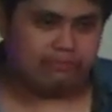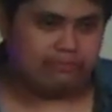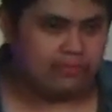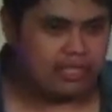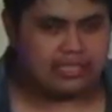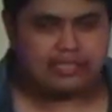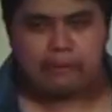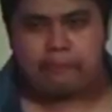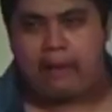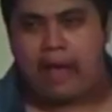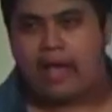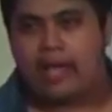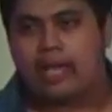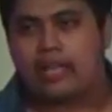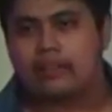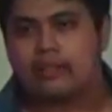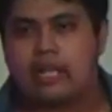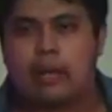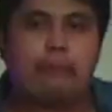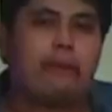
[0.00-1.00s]
Kasi bakit?
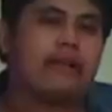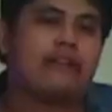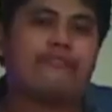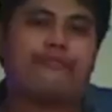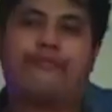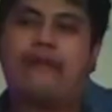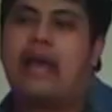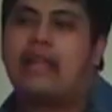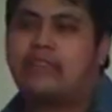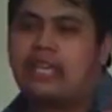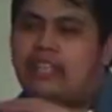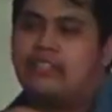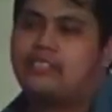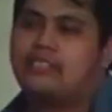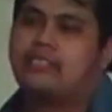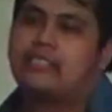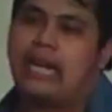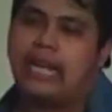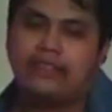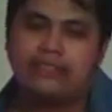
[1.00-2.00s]
Kapag flat and
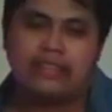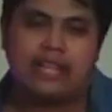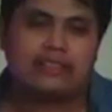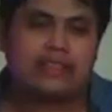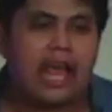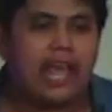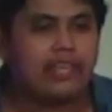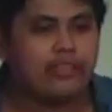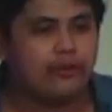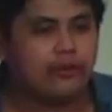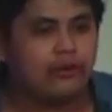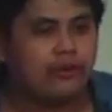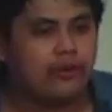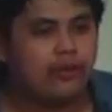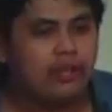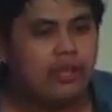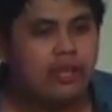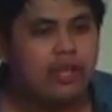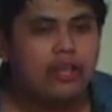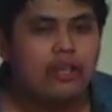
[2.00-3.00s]
straight na tayo,
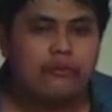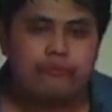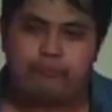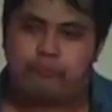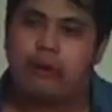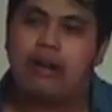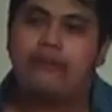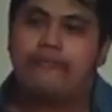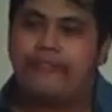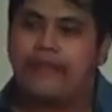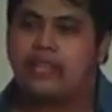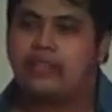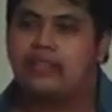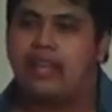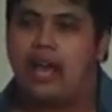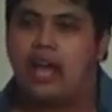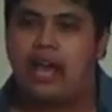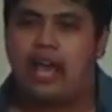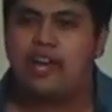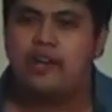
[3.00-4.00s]
perfect
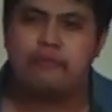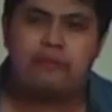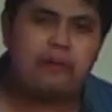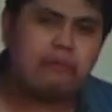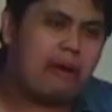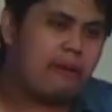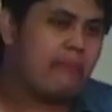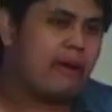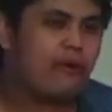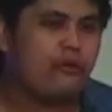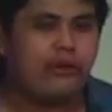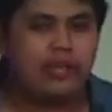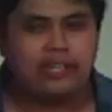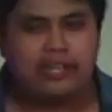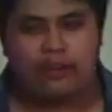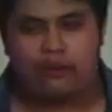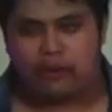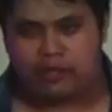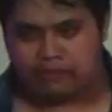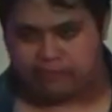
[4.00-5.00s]
na, ano pang babaguhin ni
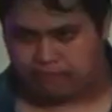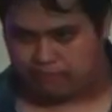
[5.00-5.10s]
Lord?